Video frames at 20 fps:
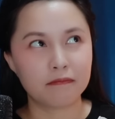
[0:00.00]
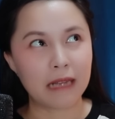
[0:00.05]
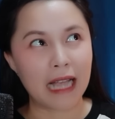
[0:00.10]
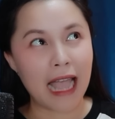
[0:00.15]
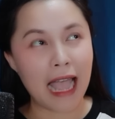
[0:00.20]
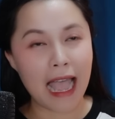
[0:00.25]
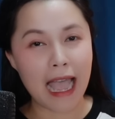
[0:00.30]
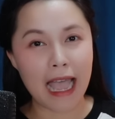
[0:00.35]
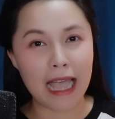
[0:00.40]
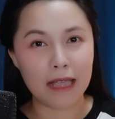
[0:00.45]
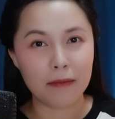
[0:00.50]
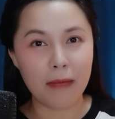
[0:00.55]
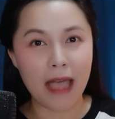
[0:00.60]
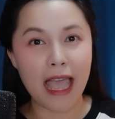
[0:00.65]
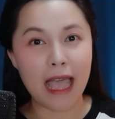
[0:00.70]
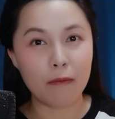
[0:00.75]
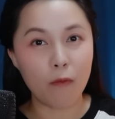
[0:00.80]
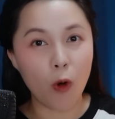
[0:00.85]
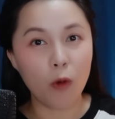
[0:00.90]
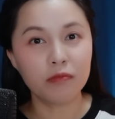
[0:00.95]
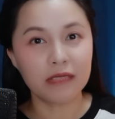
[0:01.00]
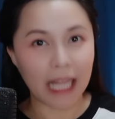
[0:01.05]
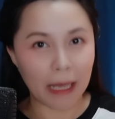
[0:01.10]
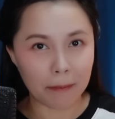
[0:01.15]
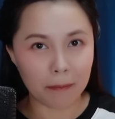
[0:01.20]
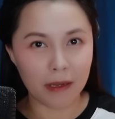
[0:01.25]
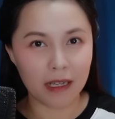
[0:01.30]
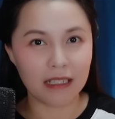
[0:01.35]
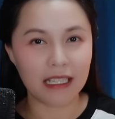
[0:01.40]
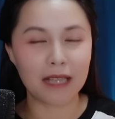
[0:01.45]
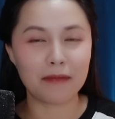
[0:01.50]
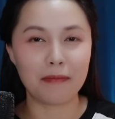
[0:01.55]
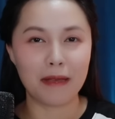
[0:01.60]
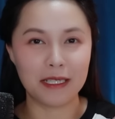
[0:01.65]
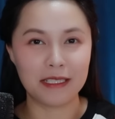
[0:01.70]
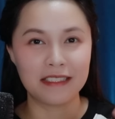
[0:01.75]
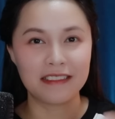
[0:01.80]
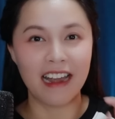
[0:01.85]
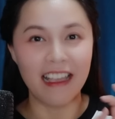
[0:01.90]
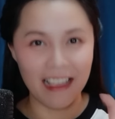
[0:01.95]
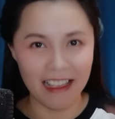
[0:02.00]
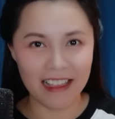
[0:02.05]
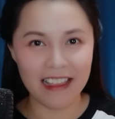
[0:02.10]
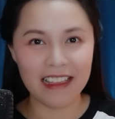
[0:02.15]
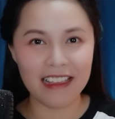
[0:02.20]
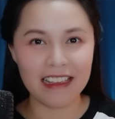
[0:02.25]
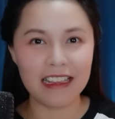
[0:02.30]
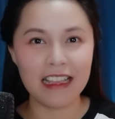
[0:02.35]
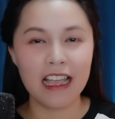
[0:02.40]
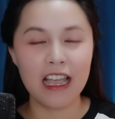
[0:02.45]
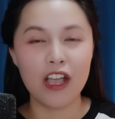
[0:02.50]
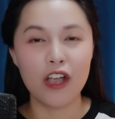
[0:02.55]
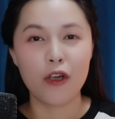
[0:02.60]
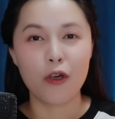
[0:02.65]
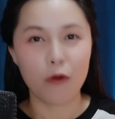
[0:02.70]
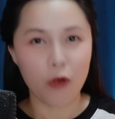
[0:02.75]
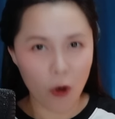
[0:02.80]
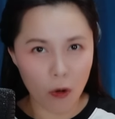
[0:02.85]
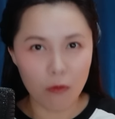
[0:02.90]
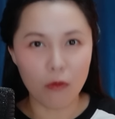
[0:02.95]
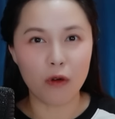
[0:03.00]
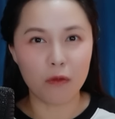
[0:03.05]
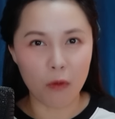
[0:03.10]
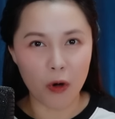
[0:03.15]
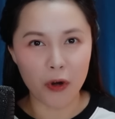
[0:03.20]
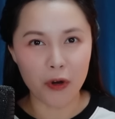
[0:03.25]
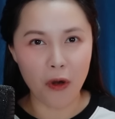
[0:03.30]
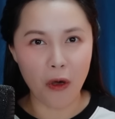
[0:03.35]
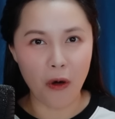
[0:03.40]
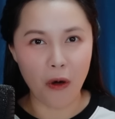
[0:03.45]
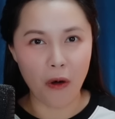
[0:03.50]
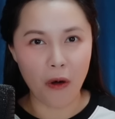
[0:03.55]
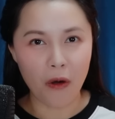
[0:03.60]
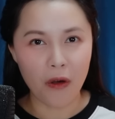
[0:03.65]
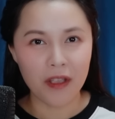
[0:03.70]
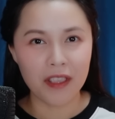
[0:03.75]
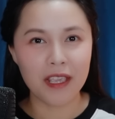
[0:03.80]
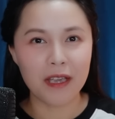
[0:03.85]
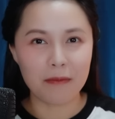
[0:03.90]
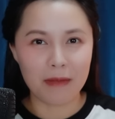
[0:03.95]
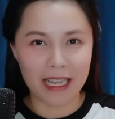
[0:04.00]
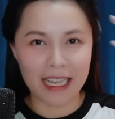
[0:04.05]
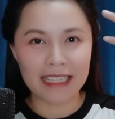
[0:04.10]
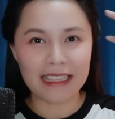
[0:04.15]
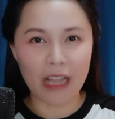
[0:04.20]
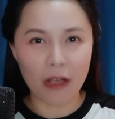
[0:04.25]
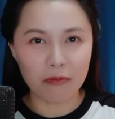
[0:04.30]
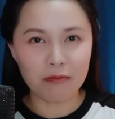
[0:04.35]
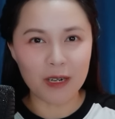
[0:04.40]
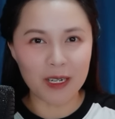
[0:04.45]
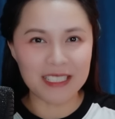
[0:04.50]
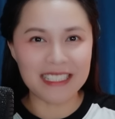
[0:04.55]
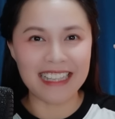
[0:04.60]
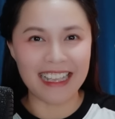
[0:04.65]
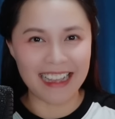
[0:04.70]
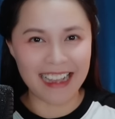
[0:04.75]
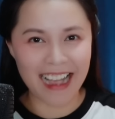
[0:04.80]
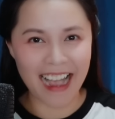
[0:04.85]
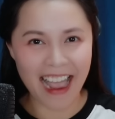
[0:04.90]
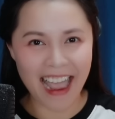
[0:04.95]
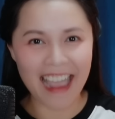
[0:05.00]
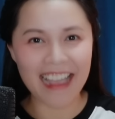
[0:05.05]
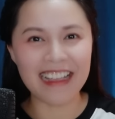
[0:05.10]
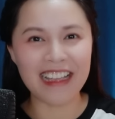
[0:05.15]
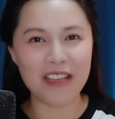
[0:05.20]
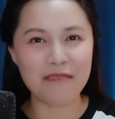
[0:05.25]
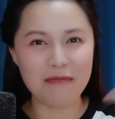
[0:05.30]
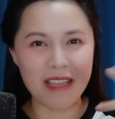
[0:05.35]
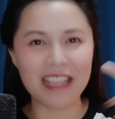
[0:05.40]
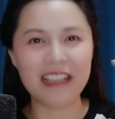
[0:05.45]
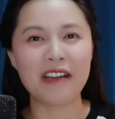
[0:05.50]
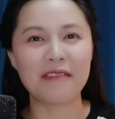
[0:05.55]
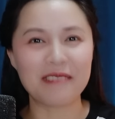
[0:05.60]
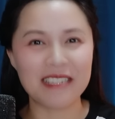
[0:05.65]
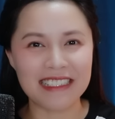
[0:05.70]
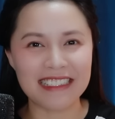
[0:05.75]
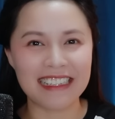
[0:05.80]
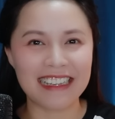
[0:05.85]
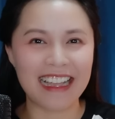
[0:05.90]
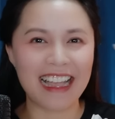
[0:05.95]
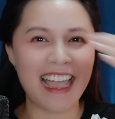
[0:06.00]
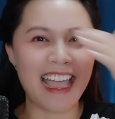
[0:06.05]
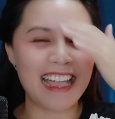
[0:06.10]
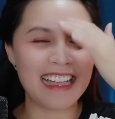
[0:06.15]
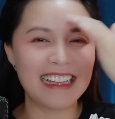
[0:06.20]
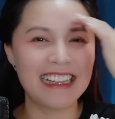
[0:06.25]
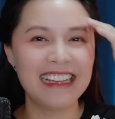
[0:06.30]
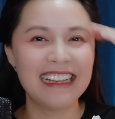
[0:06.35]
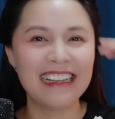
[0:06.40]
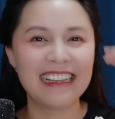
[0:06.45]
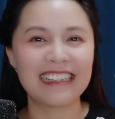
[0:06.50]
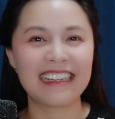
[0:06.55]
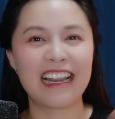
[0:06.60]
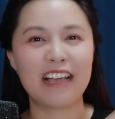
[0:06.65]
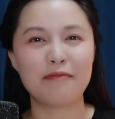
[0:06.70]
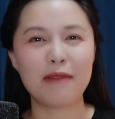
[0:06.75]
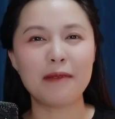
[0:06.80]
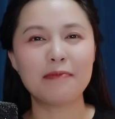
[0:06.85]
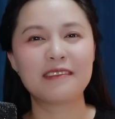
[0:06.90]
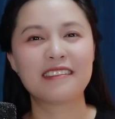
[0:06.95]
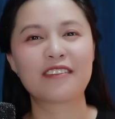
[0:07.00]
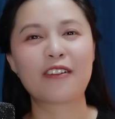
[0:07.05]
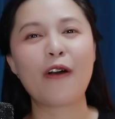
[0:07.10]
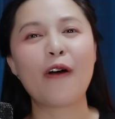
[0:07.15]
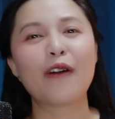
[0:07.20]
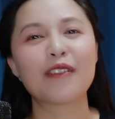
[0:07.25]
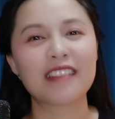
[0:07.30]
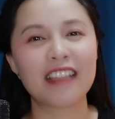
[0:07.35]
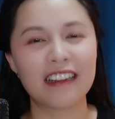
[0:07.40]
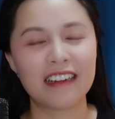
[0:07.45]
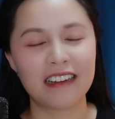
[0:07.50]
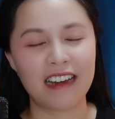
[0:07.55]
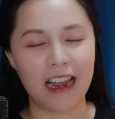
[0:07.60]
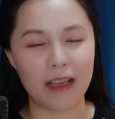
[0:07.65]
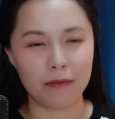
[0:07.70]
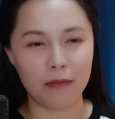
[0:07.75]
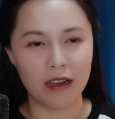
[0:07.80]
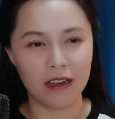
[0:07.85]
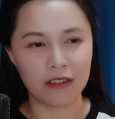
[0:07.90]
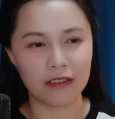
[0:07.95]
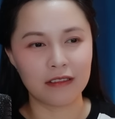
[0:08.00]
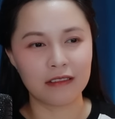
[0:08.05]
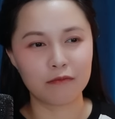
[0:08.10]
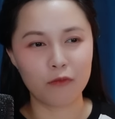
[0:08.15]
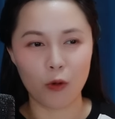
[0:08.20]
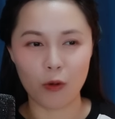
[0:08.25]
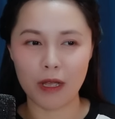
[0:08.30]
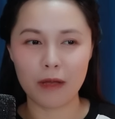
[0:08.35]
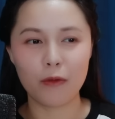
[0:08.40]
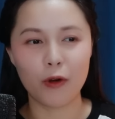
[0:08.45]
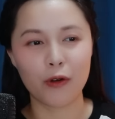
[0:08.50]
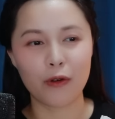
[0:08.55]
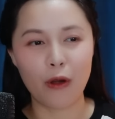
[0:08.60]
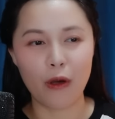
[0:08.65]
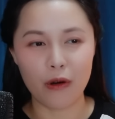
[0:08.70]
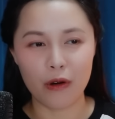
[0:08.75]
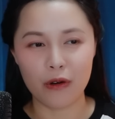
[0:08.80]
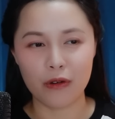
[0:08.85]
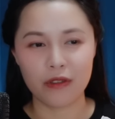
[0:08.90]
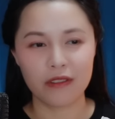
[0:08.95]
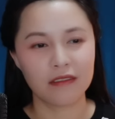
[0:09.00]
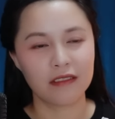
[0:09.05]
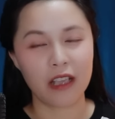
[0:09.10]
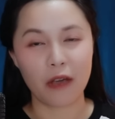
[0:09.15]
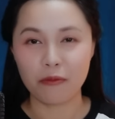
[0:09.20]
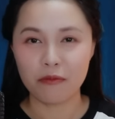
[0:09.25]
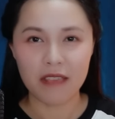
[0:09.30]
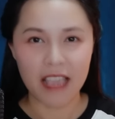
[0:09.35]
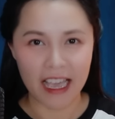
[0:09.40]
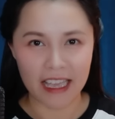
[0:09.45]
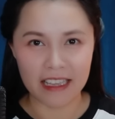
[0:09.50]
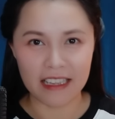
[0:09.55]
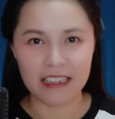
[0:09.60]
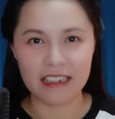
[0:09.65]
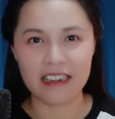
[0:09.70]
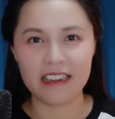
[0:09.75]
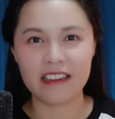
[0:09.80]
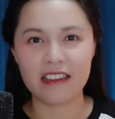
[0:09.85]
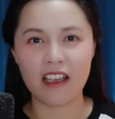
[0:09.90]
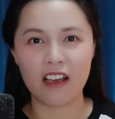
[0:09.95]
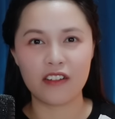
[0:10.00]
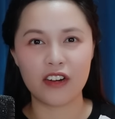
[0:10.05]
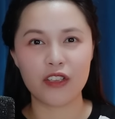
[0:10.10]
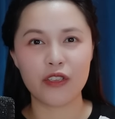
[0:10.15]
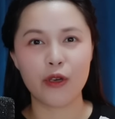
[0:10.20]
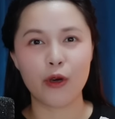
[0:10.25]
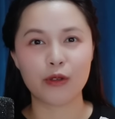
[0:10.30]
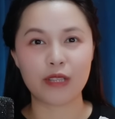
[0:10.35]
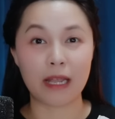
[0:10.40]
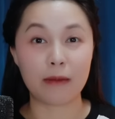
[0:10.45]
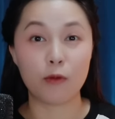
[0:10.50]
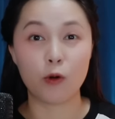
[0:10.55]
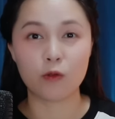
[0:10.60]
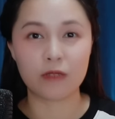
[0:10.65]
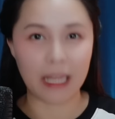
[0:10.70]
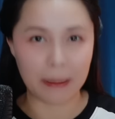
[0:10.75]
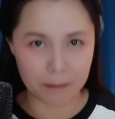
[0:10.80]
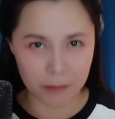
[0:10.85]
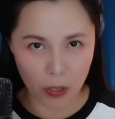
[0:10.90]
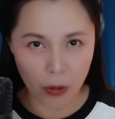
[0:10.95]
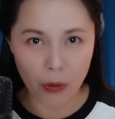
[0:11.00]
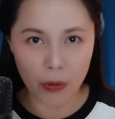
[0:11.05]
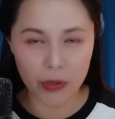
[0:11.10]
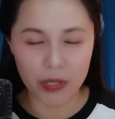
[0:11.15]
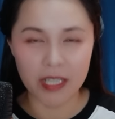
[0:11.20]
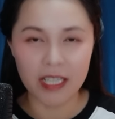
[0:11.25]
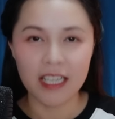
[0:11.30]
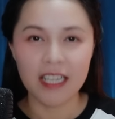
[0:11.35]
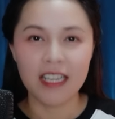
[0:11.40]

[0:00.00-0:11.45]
hai ba bốn tập á các bạn để ý cùng một bộ đồ nhưng mà cái tóc nó sẽ khác cái make up nó sẽ khác là bắp cố tình là bận một cái bộ đồ giống vậy cho nó vô thành một tập thôi